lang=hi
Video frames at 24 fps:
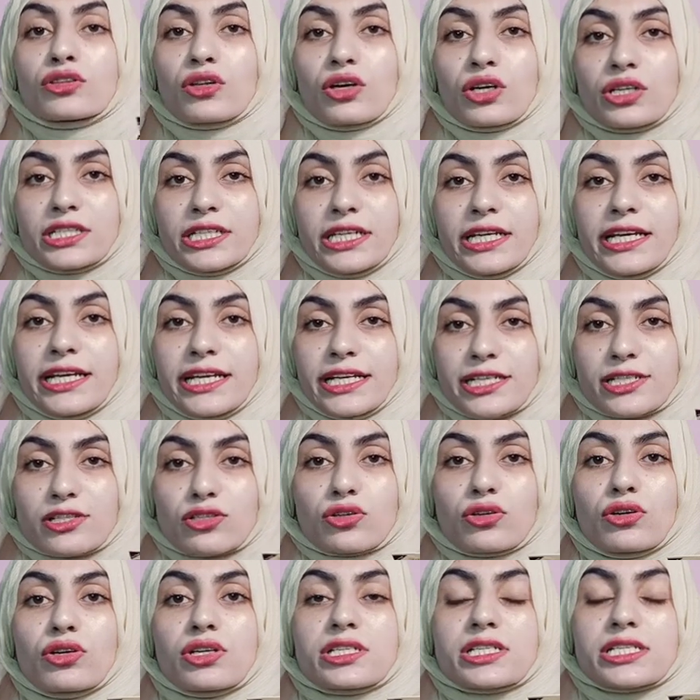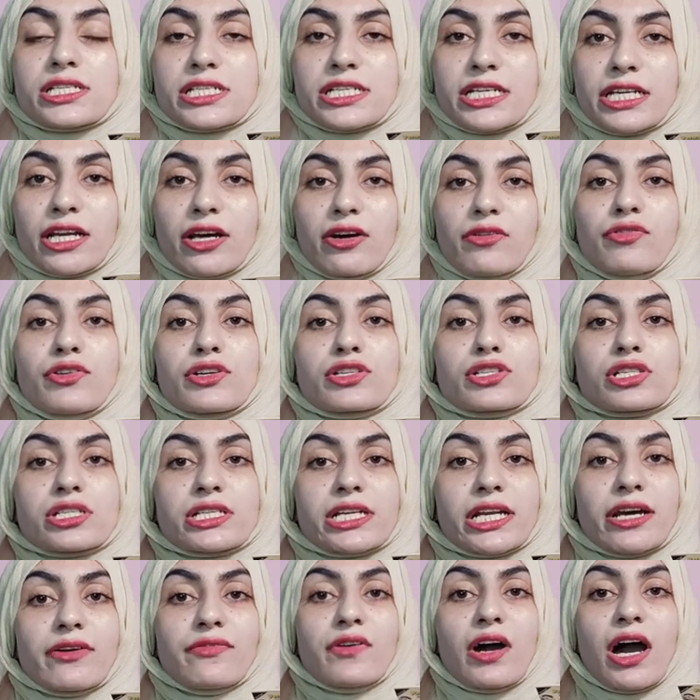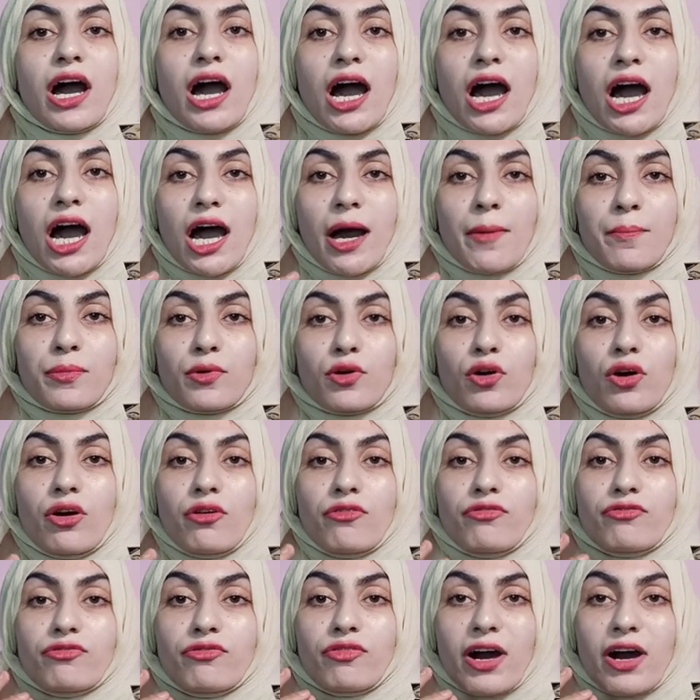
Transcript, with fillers: तो जी इसको सिर्फ और सिर्फ आपको